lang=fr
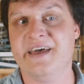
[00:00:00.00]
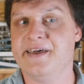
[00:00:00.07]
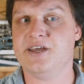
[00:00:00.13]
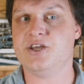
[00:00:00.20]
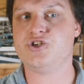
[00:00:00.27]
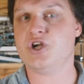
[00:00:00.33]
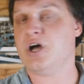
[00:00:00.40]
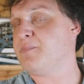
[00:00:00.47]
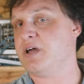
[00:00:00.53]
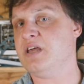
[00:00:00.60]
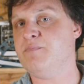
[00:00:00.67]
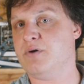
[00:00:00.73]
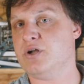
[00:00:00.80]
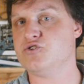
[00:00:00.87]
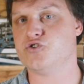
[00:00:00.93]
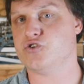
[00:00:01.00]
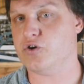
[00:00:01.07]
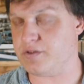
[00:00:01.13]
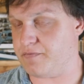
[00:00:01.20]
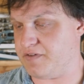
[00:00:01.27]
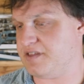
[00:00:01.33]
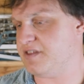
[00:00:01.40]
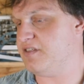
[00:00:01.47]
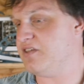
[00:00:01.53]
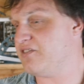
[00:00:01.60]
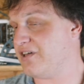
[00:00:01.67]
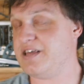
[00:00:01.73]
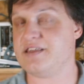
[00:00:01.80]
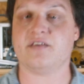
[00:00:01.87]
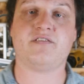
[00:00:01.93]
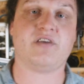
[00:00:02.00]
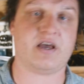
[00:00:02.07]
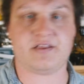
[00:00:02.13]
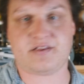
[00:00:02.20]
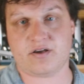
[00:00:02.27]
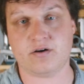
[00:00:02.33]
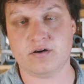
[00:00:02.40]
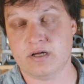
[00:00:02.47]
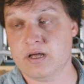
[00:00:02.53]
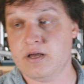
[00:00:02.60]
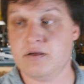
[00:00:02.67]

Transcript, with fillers: Et j'ai appris plein de choses. Enfin, c'était très intéressant.